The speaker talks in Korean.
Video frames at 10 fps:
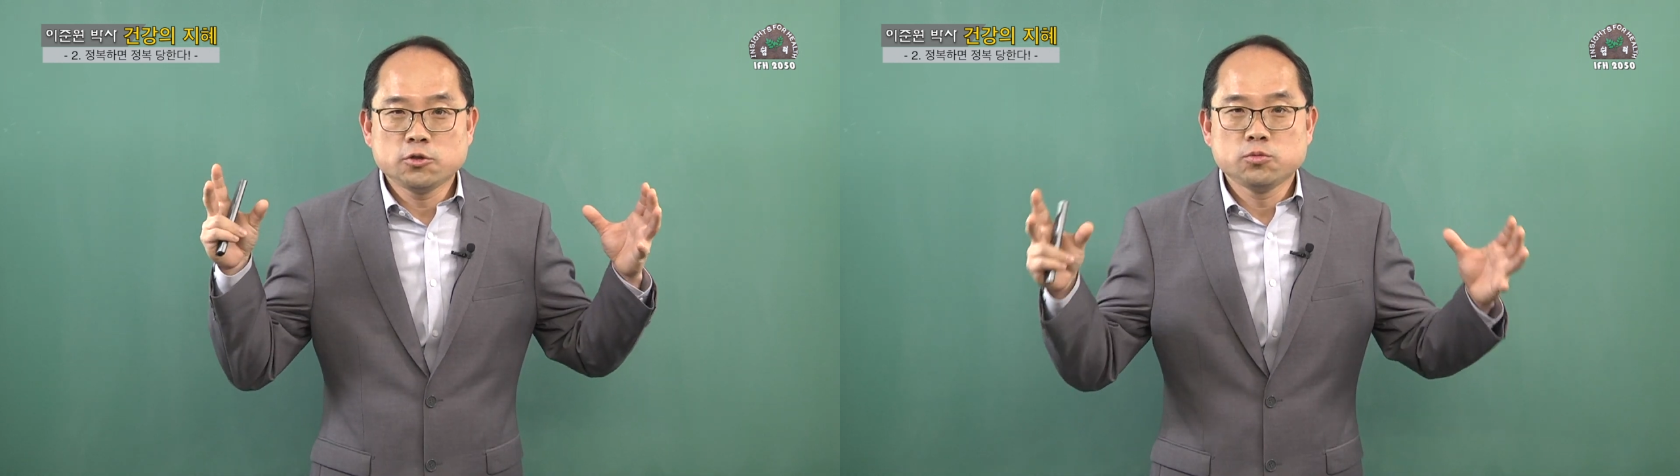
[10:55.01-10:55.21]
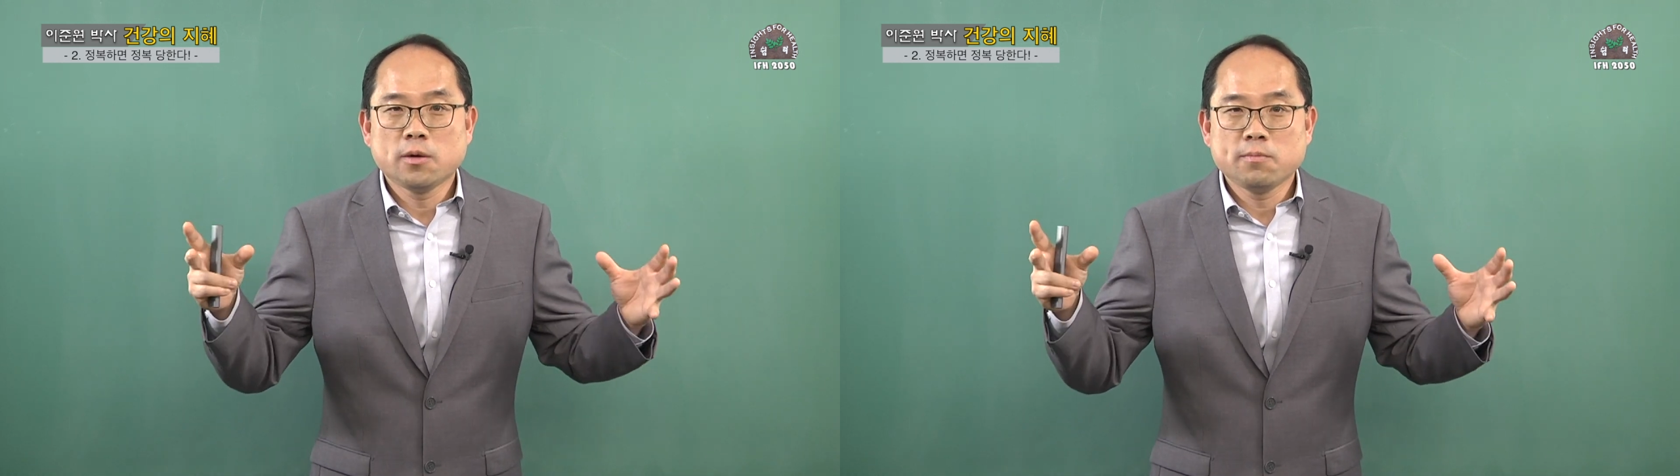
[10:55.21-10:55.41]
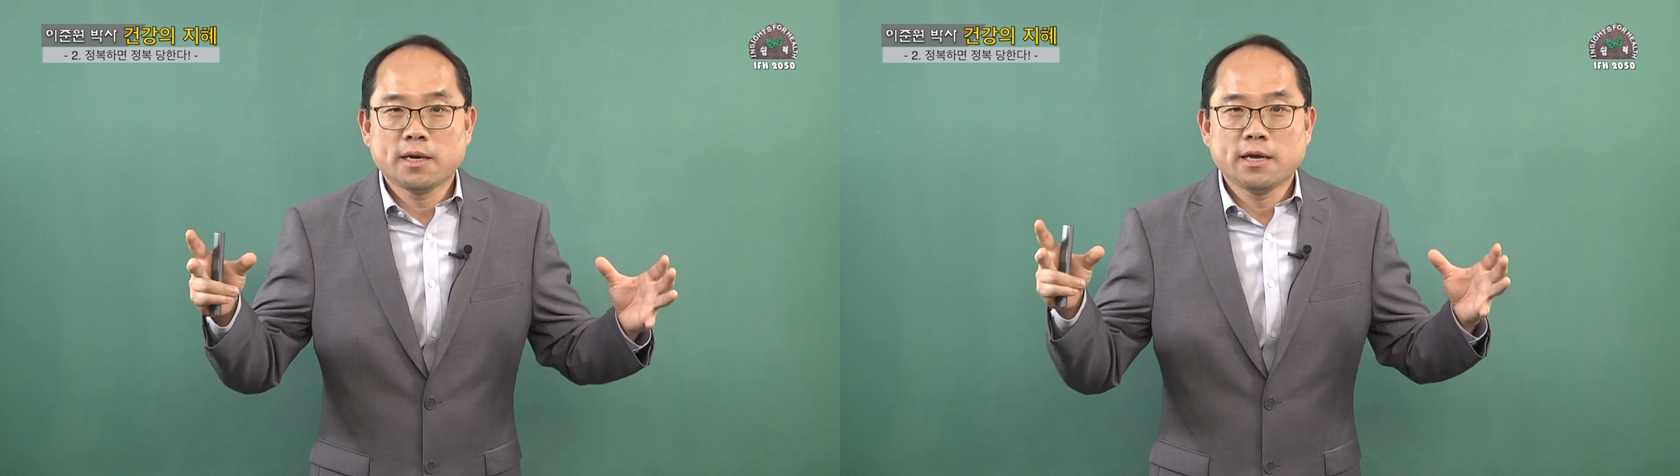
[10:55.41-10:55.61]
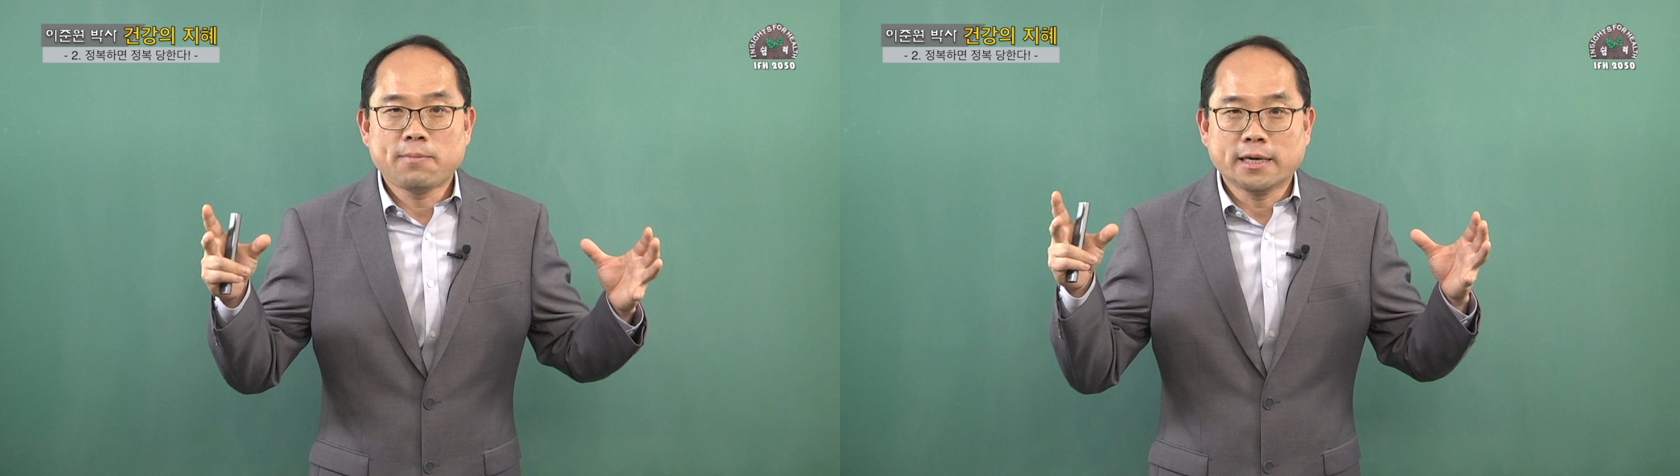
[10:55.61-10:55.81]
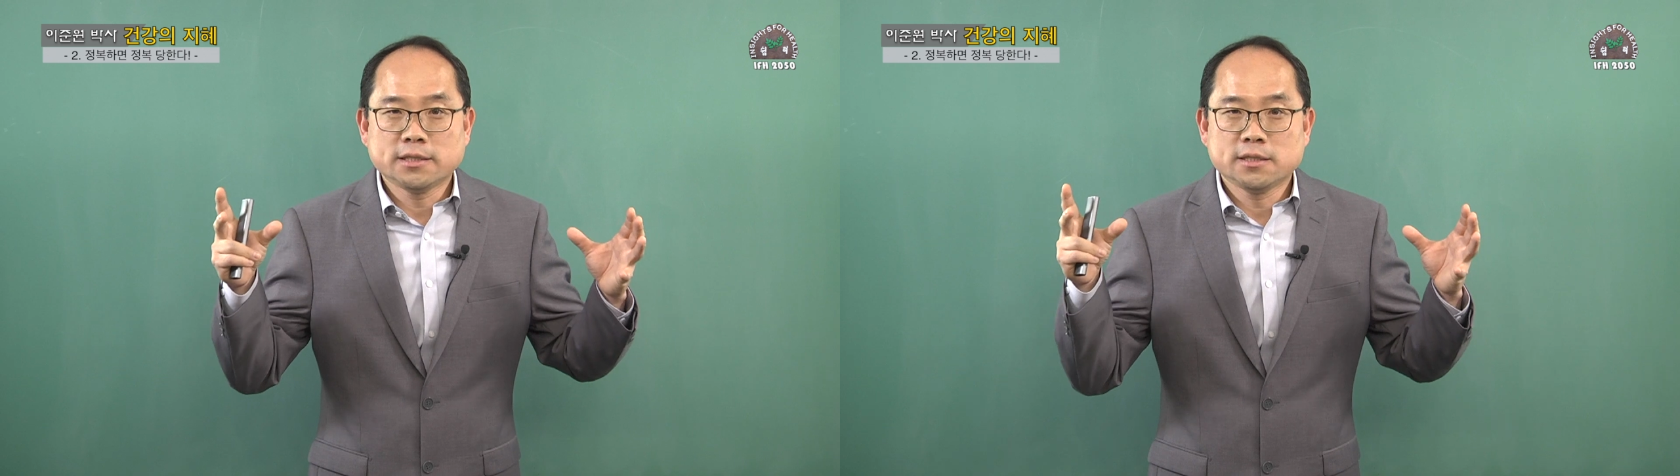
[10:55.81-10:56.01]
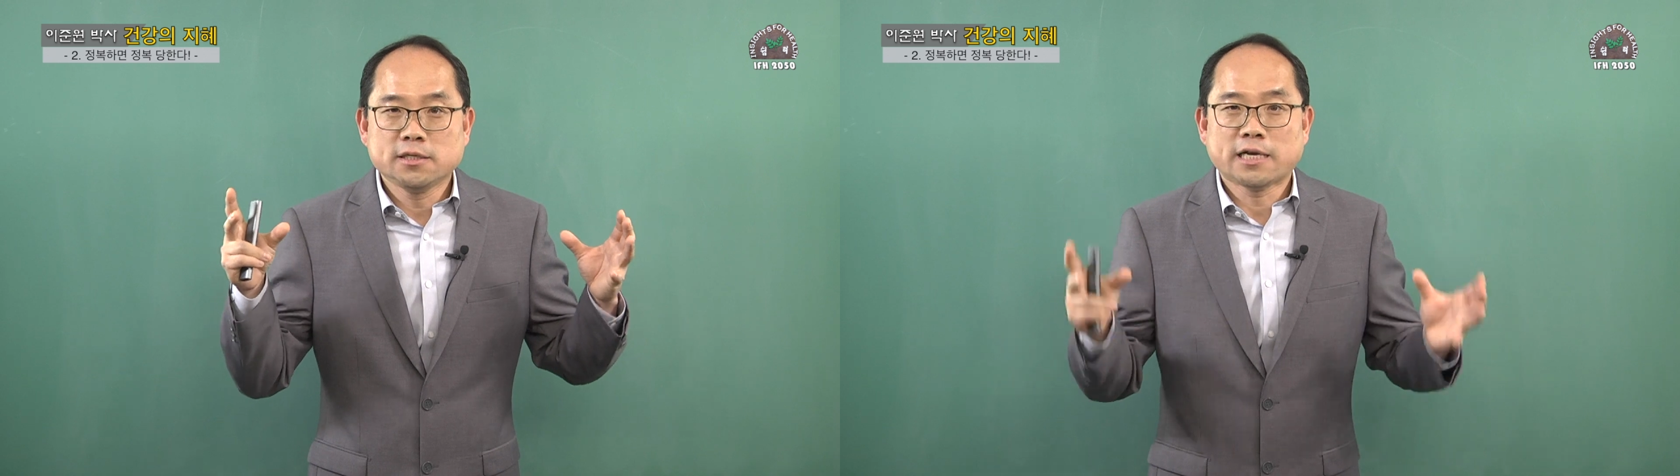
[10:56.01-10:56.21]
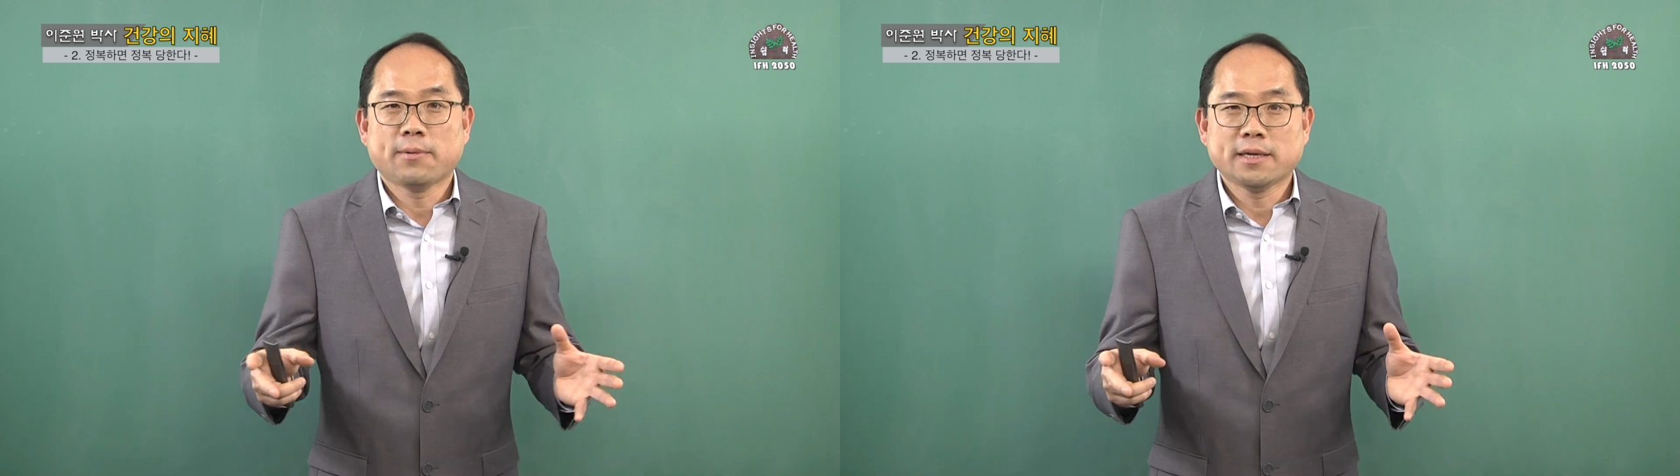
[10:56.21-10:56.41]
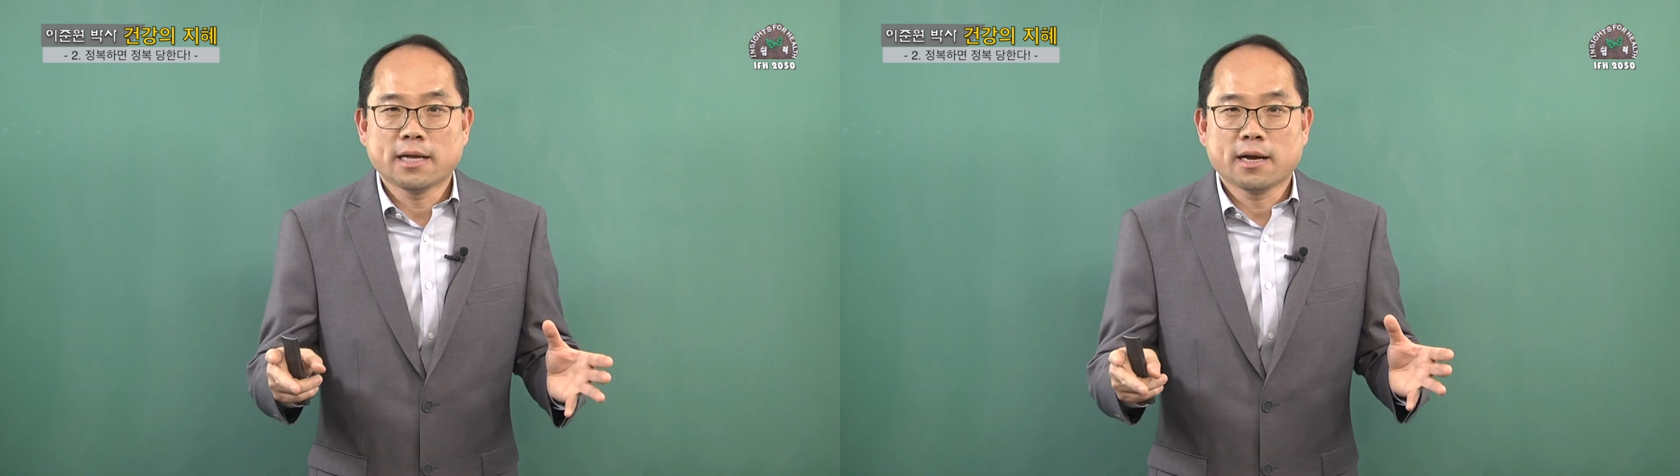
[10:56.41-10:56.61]
수만 마리의 박쥐를
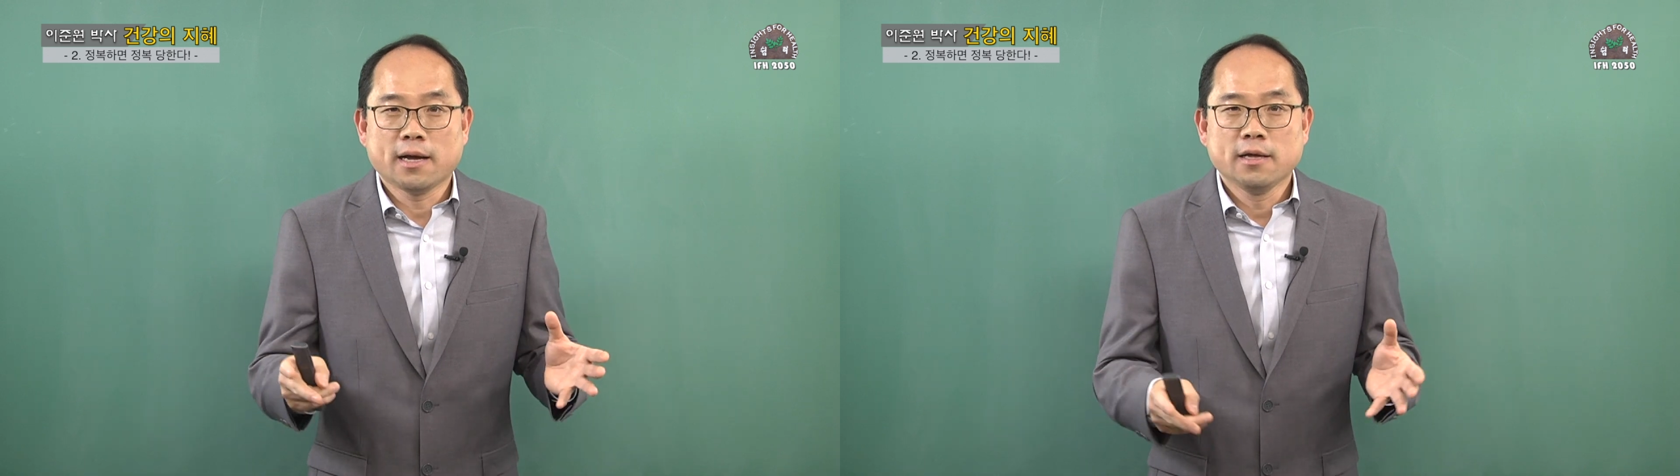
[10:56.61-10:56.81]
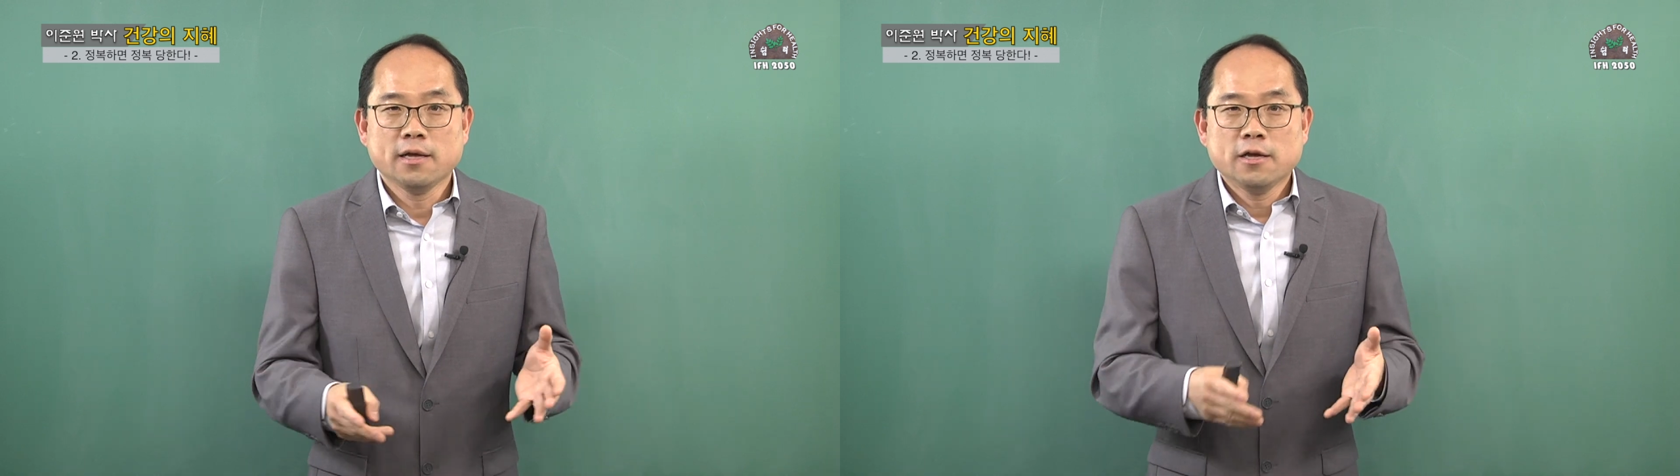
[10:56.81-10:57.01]
잡아다가